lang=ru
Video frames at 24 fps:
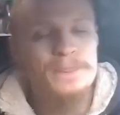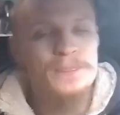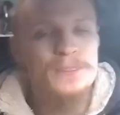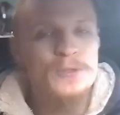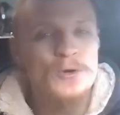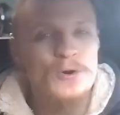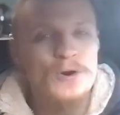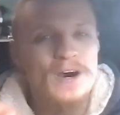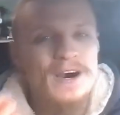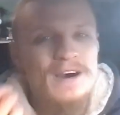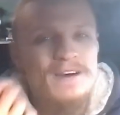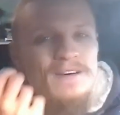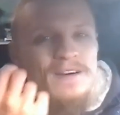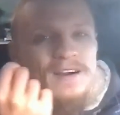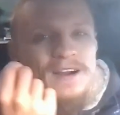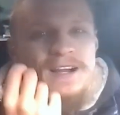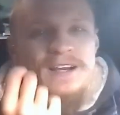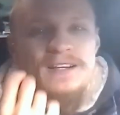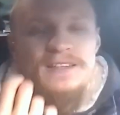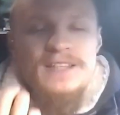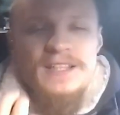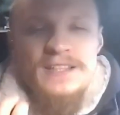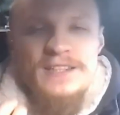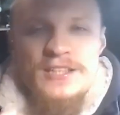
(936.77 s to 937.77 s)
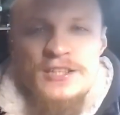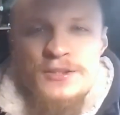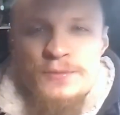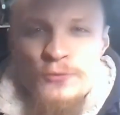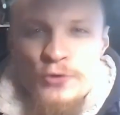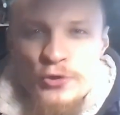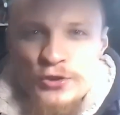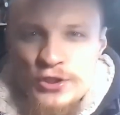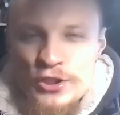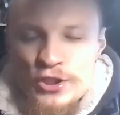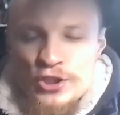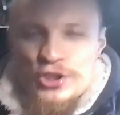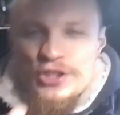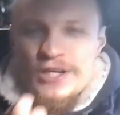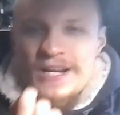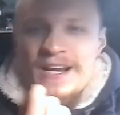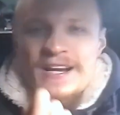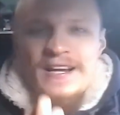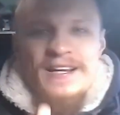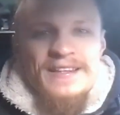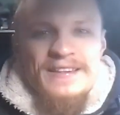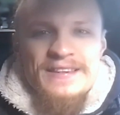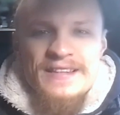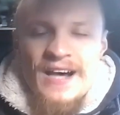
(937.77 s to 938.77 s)
Но когда ты смотришь
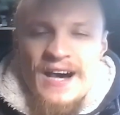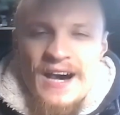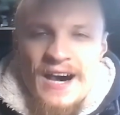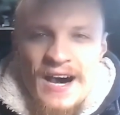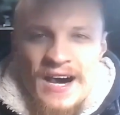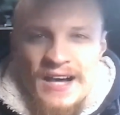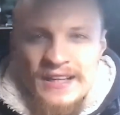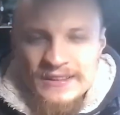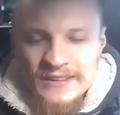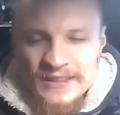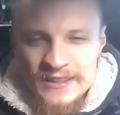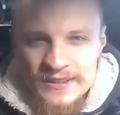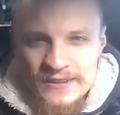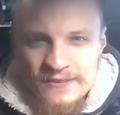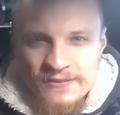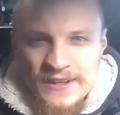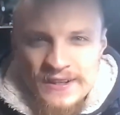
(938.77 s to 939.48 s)
на Анна